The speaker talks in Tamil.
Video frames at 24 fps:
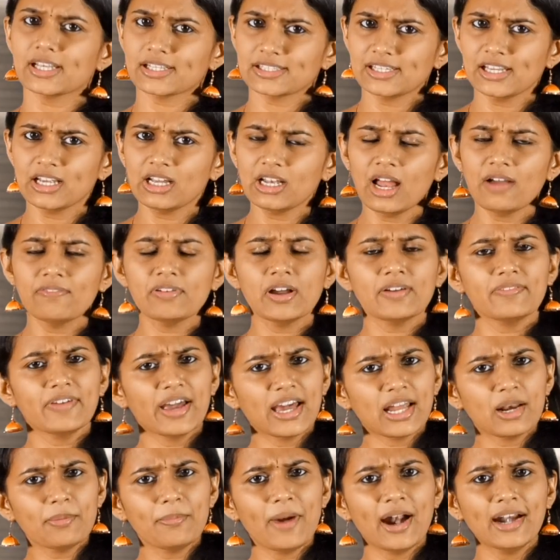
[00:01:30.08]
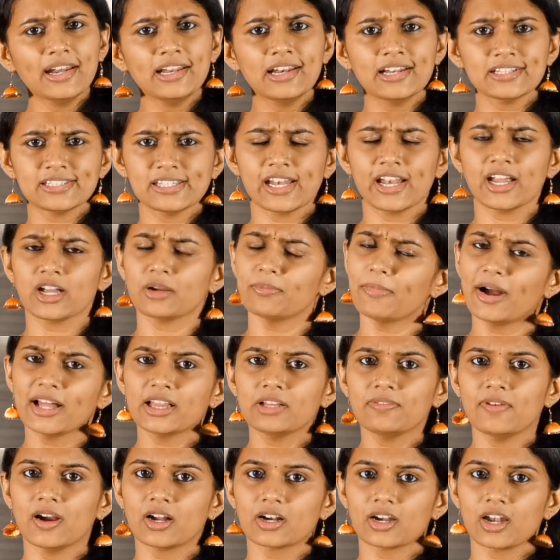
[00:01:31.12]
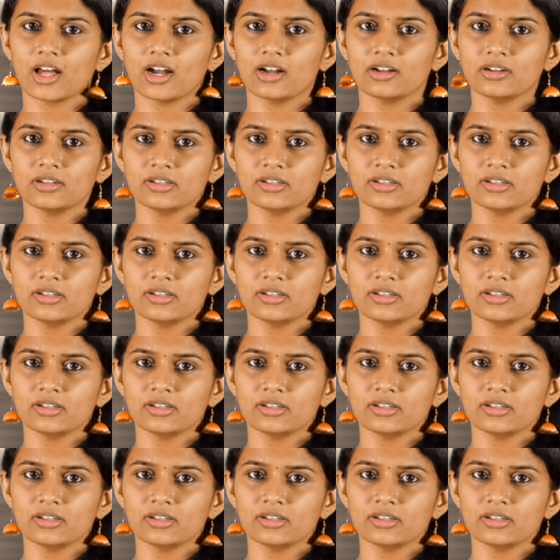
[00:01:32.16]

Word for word: சசிகலாவை வேற மாநில சிறைக்கு மாற்றுவாங்களா